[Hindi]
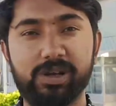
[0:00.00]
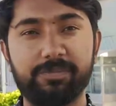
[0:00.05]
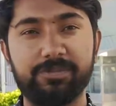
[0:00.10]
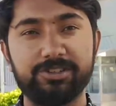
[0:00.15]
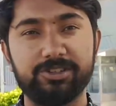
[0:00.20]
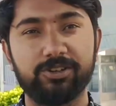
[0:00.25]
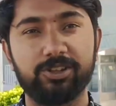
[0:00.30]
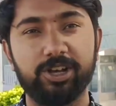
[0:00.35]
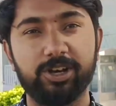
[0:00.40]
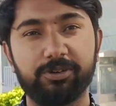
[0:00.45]
कौमें
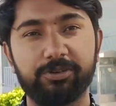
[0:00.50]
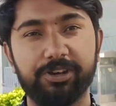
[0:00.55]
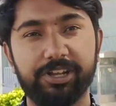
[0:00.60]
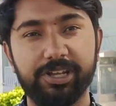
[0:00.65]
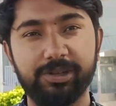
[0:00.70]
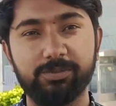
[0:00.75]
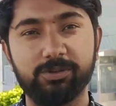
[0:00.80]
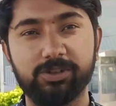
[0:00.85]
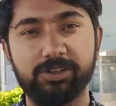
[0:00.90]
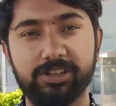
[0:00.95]
अपने शौदा को
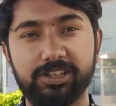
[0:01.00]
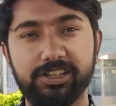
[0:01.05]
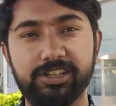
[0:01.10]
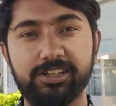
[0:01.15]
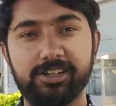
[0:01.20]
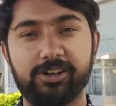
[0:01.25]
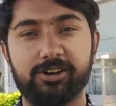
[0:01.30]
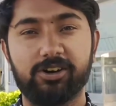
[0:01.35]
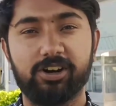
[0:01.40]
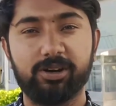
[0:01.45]
नहीं बोलती
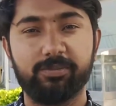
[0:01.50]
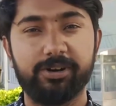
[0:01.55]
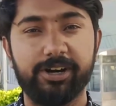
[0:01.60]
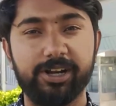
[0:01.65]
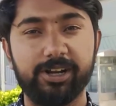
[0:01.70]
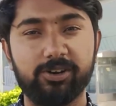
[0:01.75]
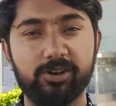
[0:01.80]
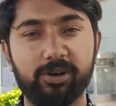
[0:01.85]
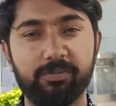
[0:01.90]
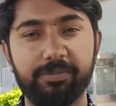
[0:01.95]
और
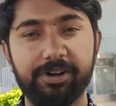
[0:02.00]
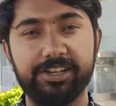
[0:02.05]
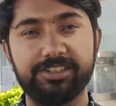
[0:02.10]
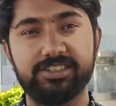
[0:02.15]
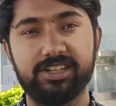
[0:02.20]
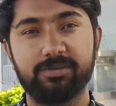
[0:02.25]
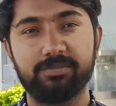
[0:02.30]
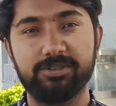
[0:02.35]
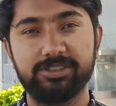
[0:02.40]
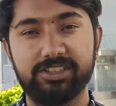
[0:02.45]
हमारी कौम ने यह
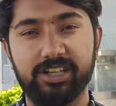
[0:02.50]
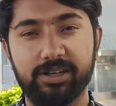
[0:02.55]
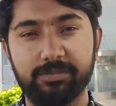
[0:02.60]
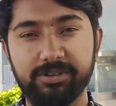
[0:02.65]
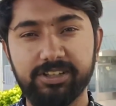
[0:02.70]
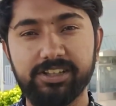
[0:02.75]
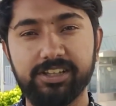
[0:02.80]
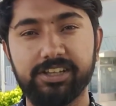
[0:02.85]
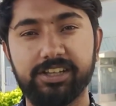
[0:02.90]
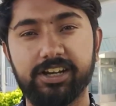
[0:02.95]

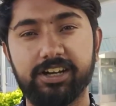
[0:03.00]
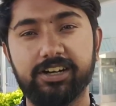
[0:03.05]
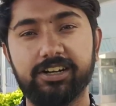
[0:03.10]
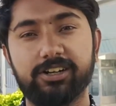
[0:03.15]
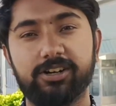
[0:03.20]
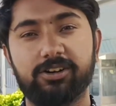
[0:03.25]
साबित किया